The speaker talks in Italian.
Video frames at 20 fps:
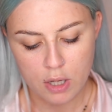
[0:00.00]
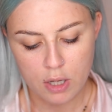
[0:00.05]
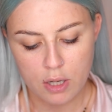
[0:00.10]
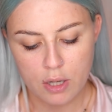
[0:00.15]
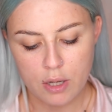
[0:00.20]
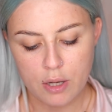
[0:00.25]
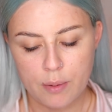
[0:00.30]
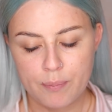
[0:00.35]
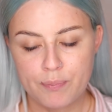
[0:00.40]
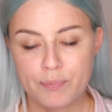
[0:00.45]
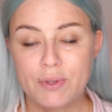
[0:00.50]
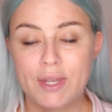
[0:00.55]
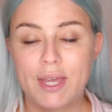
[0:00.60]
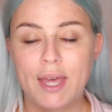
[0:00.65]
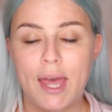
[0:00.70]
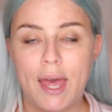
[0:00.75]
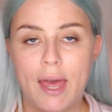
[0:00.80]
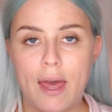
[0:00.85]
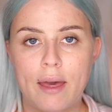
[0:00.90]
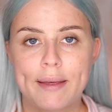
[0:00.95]
ehm,
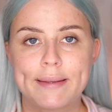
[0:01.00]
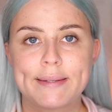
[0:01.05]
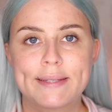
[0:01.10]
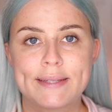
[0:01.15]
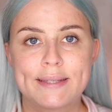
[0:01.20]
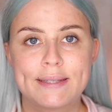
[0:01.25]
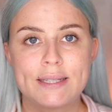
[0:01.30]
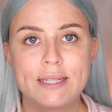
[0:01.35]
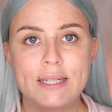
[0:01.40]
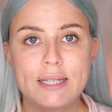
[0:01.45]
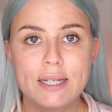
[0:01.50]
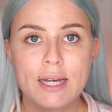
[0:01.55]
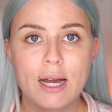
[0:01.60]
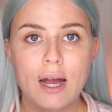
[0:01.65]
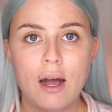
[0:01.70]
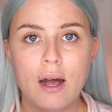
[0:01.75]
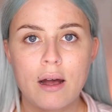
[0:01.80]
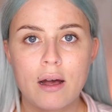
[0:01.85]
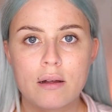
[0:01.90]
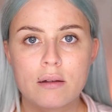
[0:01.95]
che è
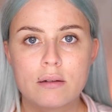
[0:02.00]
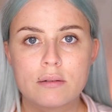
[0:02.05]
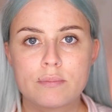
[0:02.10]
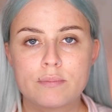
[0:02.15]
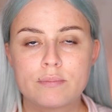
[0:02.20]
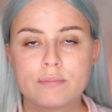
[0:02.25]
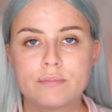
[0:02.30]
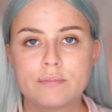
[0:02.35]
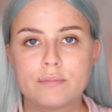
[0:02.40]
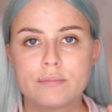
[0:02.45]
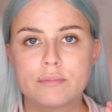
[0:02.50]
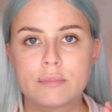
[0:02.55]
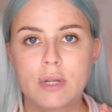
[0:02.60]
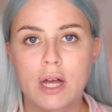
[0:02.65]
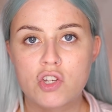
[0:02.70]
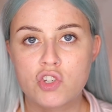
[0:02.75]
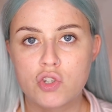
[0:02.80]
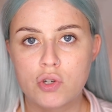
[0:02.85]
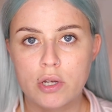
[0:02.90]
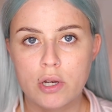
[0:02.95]
sia mh,
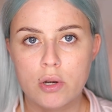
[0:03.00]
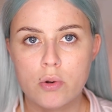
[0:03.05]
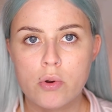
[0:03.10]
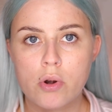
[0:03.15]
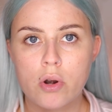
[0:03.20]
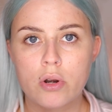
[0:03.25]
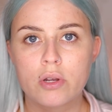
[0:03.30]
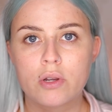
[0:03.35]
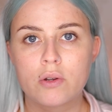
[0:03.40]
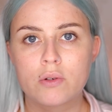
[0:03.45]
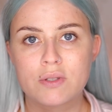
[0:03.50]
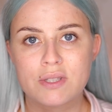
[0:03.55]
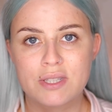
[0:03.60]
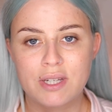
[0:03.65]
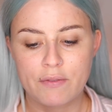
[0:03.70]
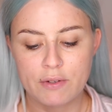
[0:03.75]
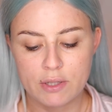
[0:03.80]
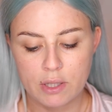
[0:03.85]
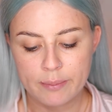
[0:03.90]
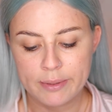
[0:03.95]
acido ialuronico
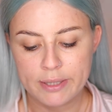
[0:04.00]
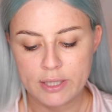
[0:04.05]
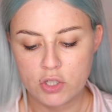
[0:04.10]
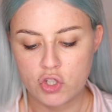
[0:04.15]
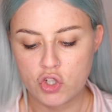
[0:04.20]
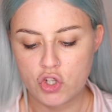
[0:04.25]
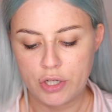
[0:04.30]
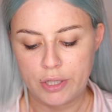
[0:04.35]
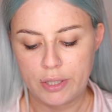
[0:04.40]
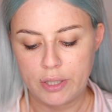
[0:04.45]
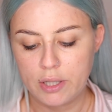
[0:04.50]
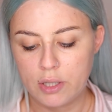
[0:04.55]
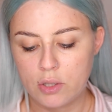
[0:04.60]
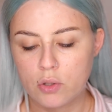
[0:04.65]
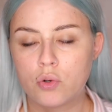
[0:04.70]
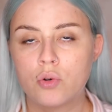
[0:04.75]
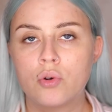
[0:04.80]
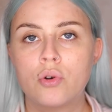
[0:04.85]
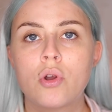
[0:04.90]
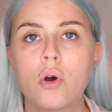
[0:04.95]
sia vitamina C.
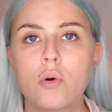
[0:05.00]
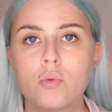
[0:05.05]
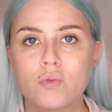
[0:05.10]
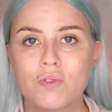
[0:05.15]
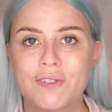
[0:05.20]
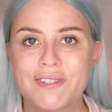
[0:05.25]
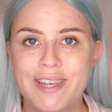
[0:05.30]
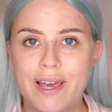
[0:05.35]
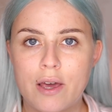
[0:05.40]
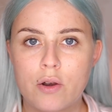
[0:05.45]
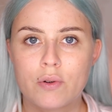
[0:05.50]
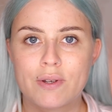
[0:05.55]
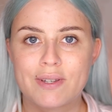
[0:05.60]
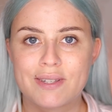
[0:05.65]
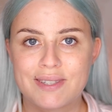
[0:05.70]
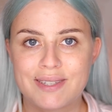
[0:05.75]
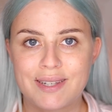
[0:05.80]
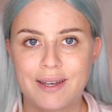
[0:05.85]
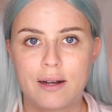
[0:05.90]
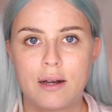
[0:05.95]
Io non ho un siero che
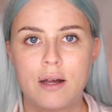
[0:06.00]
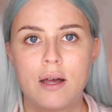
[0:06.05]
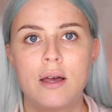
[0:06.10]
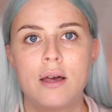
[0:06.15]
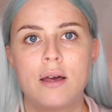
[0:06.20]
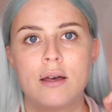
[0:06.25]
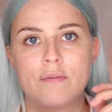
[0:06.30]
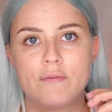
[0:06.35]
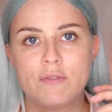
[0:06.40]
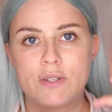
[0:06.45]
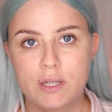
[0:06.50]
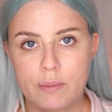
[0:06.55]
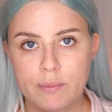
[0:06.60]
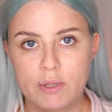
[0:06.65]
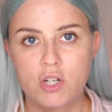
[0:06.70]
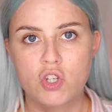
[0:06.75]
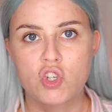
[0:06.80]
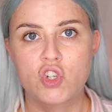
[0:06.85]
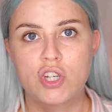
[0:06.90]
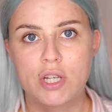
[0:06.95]
sia
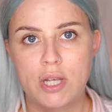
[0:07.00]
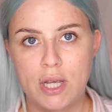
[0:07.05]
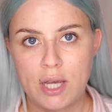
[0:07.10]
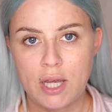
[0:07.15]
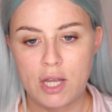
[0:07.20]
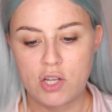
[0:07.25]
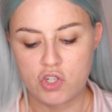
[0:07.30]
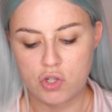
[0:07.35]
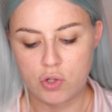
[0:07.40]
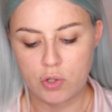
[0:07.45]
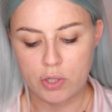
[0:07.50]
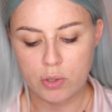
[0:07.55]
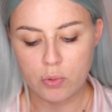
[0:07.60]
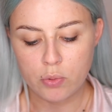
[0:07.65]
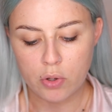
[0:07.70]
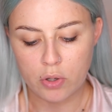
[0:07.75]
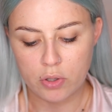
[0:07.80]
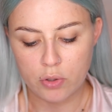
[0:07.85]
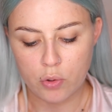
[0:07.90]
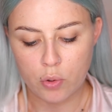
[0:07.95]
vitamina C e acido
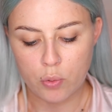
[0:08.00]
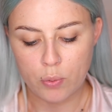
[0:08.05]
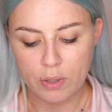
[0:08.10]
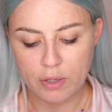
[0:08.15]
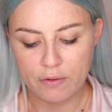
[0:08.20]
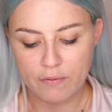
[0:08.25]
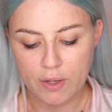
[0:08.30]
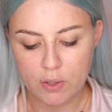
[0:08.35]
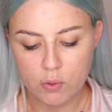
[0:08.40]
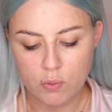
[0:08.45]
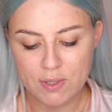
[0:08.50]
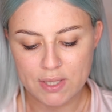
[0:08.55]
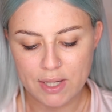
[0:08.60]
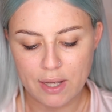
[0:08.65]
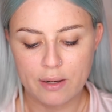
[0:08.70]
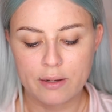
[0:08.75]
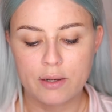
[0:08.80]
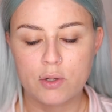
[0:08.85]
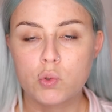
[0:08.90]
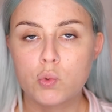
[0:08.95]
ialuronico, quindi vado a
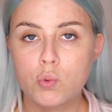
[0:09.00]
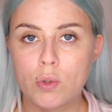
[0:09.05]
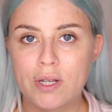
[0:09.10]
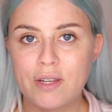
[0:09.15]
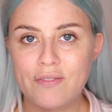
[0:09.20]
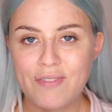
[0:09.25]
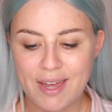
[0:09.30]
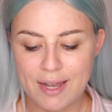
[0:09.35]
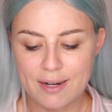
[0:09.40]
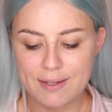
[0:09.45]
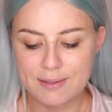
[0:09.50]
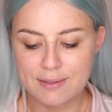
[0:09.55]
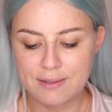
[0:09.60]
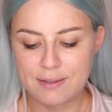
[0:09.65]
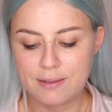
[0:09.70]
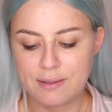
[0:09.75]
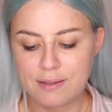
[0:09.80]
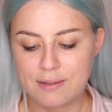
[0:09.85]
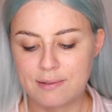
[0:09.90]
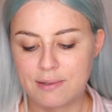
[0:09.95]
usarne due
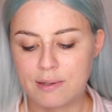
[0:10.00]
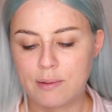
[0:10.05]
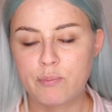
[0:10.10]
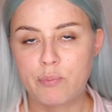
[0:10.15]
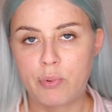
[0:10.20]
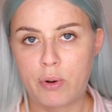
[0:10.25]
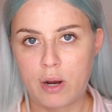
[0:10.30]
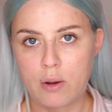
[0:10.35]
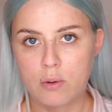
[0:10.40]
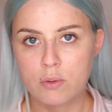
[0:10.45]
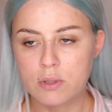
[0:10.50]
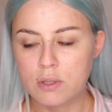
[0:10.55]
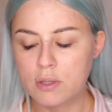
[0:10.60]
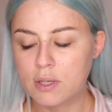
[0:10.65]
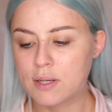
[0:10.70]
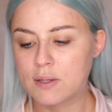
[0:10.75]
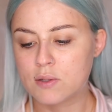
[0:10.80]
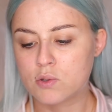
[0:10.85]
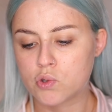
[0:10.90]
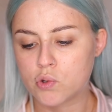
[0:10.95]
diversi di Skin Proud,
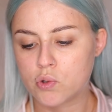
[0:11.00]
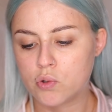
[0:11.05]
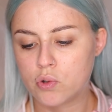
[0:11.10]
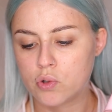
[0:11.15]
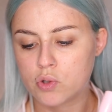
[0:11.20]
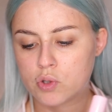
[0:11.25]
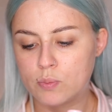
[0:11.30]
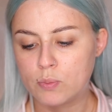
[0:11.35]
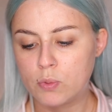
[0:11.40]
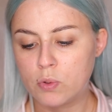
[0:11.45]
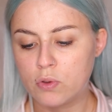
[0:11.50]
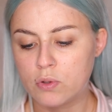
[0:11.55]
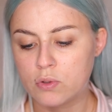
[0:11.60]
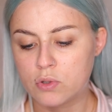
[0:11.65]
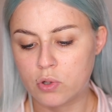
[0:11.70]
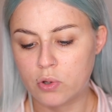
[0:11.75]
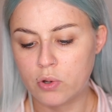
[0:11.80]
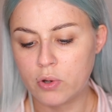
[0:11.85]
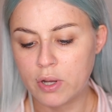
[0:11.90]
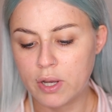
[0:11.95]
che sono lo Smooth
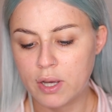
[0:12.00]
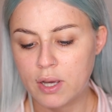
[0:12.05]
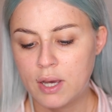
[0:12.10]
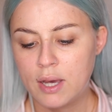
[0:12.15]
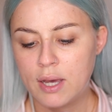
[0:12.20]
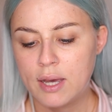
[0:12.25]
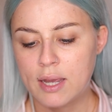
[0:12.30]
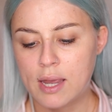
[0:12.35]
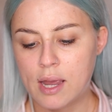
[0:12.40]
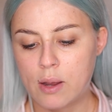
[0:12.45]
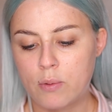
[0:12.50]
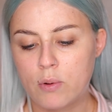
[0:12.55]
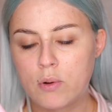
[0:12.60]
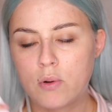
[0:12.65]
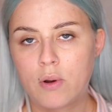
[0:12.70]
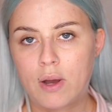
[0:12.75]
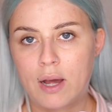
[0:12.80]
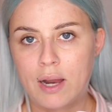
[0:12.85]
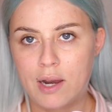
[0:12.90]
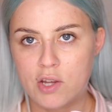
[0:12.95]
Talk che è
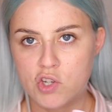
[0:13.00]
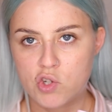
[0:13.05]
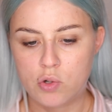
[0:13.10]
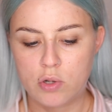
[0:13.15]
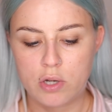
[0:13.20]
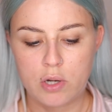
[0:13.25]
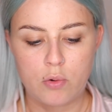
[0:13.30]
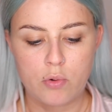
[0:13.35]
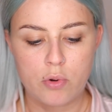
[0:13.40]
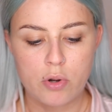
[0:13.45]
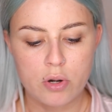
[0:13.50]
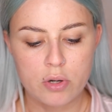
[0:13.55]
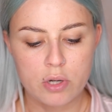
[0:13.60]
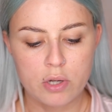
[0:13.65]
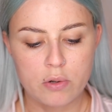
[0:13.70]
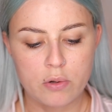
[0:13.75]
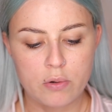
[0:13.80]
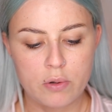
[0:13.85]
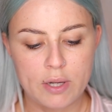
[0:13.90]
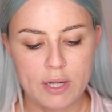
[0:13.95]
quello all'acido
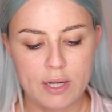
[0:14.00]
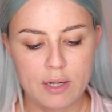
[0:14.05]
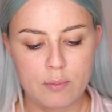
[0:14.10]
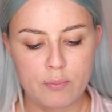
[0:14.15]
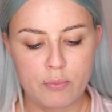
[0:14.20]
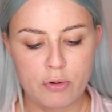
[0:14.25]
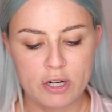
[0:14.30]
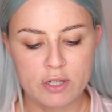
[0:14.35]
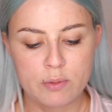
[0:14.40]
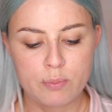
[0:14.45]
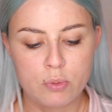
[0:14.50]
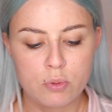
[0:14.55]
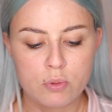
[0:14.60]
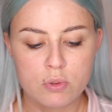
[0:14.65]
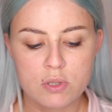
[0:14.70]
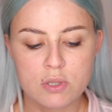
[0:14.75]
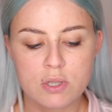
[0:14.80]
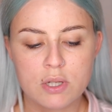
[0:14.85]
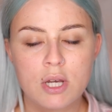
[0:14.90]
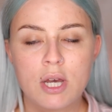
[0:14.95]
ialuronico, e il Bright
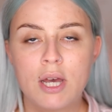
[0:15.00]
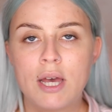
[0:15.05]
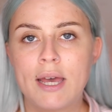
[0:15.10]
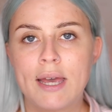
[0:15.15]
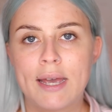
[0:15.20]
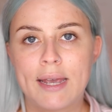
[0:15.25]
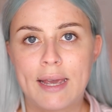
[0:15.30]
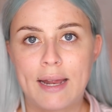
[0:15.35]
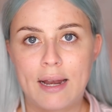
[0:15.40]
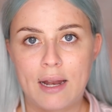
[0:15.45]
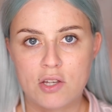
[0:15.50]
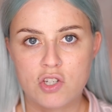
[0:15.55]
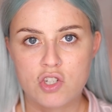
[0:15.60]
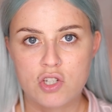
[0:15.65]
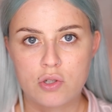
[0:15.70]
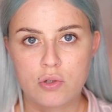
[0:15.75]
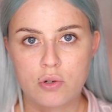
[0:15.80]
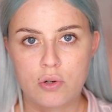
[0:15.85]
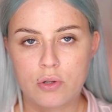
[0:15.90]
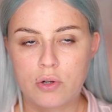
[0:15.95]
Boost, che è,
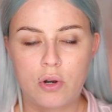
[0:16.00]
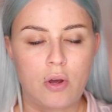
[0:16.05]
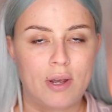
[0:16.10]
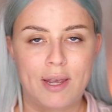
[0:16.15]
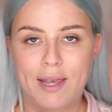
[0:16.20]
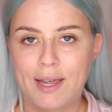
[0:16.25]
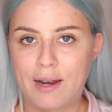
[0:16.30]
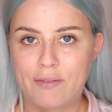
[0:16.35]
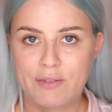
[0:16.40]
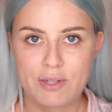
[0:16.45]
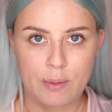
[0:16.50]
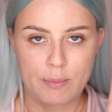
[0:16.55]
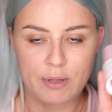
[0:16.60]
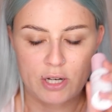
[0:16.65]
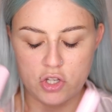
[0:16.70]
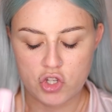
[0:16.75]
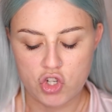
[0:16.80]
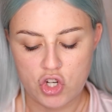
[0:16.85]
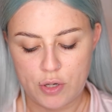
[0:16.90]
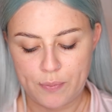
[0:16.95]
no, che è la
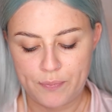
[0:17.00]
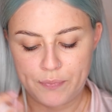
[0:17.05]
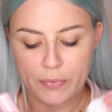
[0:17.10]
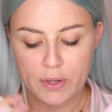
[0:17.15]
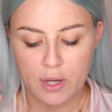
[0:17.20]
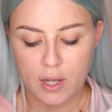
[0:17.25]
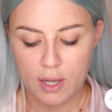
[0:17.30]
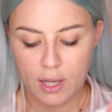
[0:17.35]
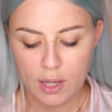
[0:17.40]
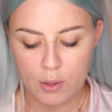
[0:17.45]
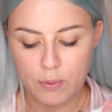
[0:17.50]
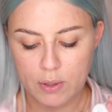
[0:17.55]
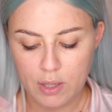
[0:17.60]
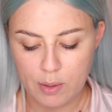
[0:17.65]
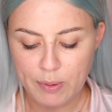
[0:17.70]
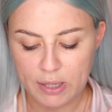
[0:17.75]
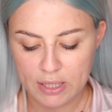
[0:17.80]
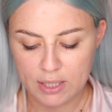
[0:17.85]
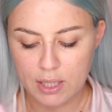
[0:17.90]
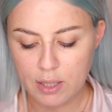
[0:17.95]
vitamina C. E quindi
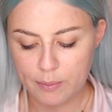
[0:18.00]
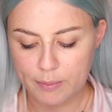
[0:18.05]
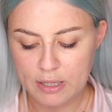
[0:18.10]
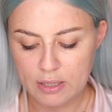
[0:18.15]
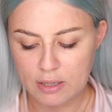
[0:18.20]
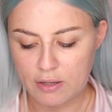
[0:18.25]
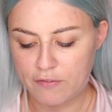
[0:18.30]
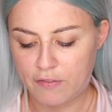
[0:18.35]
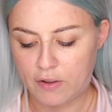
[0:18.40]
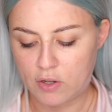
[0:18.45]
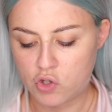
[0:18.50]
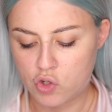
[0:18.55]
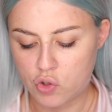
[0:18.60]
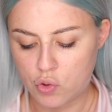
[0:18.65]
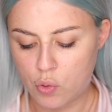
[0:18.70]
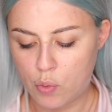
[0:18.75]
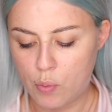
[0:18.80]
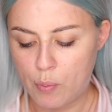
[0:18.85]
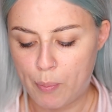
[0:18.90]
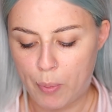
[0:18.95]
praticamente
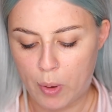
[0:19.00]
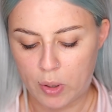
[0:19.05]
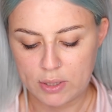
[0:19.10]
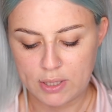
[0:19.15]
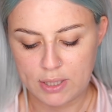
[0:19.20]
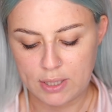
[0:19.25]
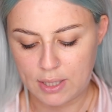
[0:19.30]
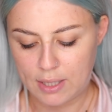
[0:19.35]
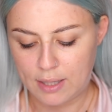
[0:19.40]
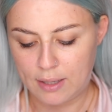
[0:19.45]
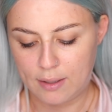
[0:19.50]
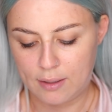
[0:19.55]
faccio un po' di